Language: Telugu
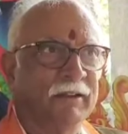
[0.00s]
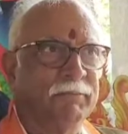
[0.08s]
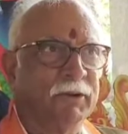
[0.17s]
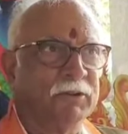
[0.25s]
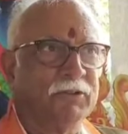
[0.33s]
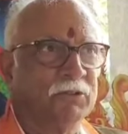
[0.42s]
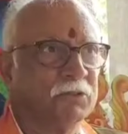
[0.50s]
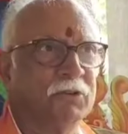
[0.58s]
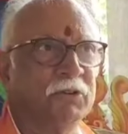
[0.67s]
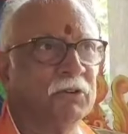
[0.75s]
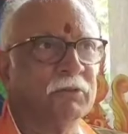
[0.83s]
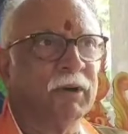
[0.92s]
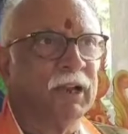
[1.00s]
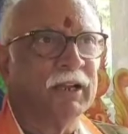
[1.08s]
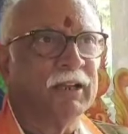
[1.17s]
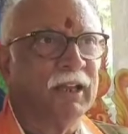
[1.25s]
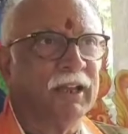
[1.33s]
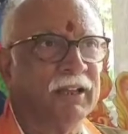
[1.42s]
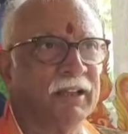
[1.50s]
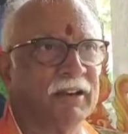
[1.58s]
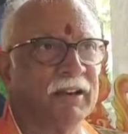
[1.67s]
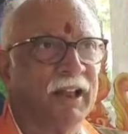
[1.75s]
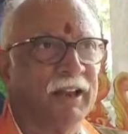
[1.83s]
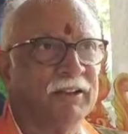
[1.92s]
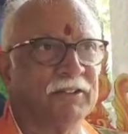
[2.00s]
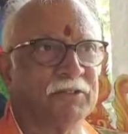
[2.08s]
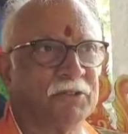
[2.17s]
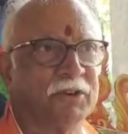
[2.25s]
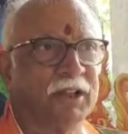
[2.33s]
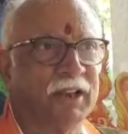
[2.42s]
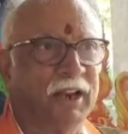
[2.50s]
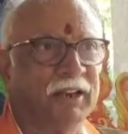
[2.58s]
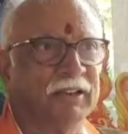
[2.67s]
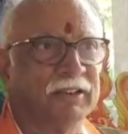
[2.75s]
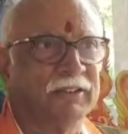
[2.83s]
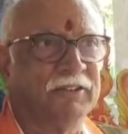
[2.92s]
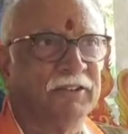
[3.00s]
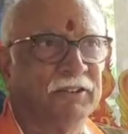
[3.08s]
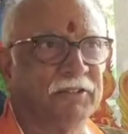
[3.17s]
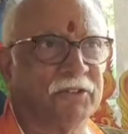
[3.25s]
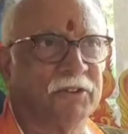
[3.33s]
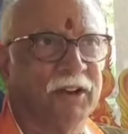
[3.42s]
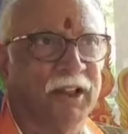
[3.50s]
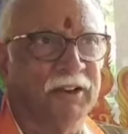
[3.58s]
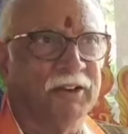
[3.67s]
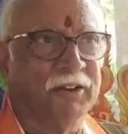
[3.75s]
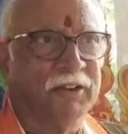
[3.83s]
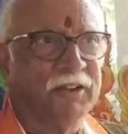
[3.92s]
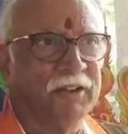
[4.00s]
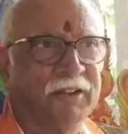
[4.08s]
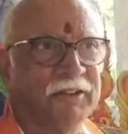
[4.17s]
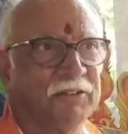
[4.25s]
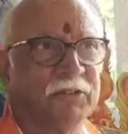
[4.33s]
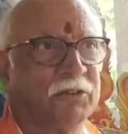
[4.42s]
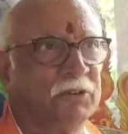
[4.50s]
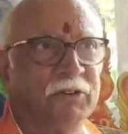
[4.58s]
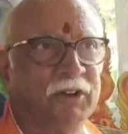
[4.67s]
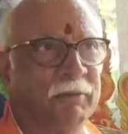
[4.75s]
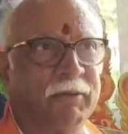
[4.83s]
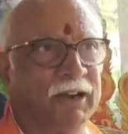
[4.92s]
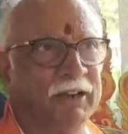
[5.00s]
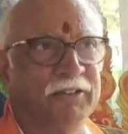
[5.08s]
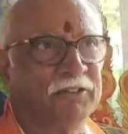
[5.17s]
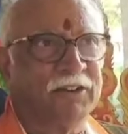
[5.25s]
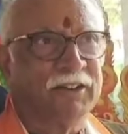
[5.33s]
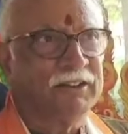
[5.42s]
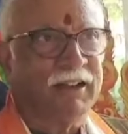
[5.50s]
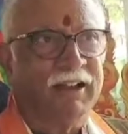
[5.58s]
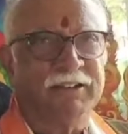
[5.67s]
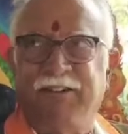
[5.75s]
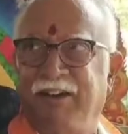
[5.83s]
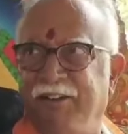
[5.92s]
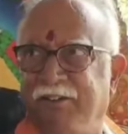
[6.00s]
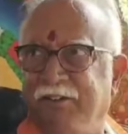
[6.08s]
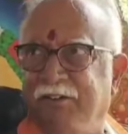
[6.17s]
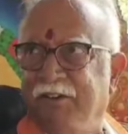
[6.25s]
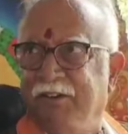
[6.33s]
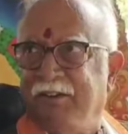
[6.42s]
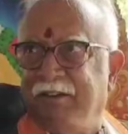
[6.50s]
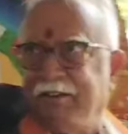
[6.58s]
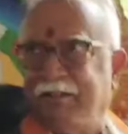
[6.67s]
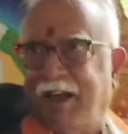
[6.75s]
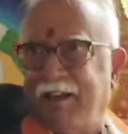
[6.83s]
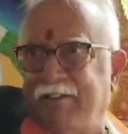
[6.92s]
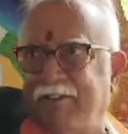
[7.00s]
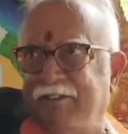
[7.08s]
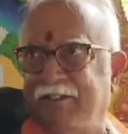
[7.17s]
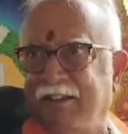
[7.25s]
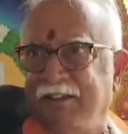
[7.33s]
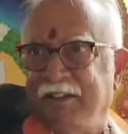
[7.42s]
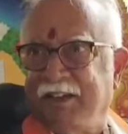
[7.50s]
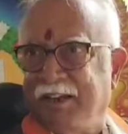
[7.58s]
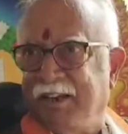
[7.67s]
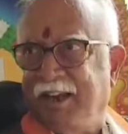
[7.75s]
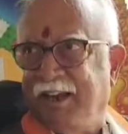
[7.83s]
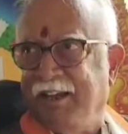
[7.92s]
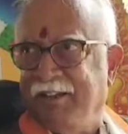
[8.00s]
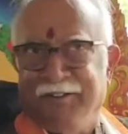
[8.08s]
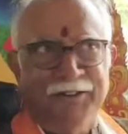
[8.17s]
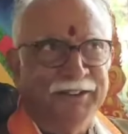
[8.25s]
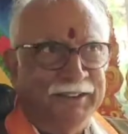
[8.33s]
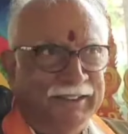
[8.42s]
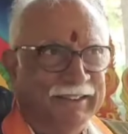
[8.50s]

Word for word: ఇప్పుడు సూర్యుడు మనకి కిరణాలు ఇస్తున్నారు ఎనర్జీ ఇస్తున్నారు సూర్యుడు ఏమి అడిషనల్ ఛార్జ్ లేదు ట్యాక్సెస్ అంతకన్నా లేదు